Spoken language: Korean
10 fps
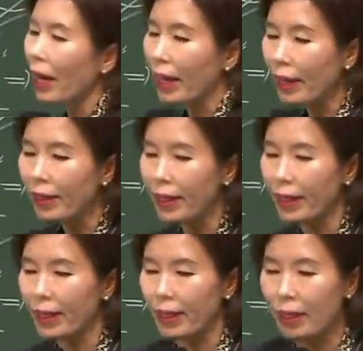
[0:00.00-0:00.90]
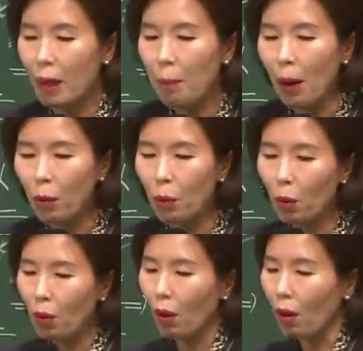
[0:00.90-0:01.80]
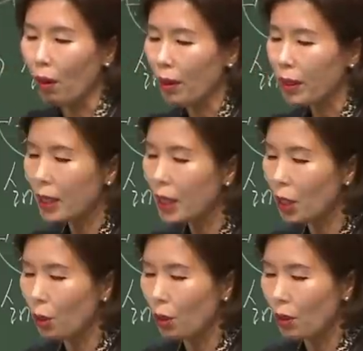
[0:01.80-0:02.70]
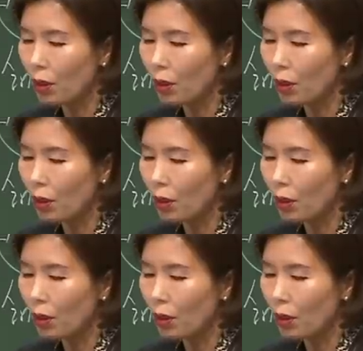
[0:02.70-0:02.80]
있는 바로 어, 치유.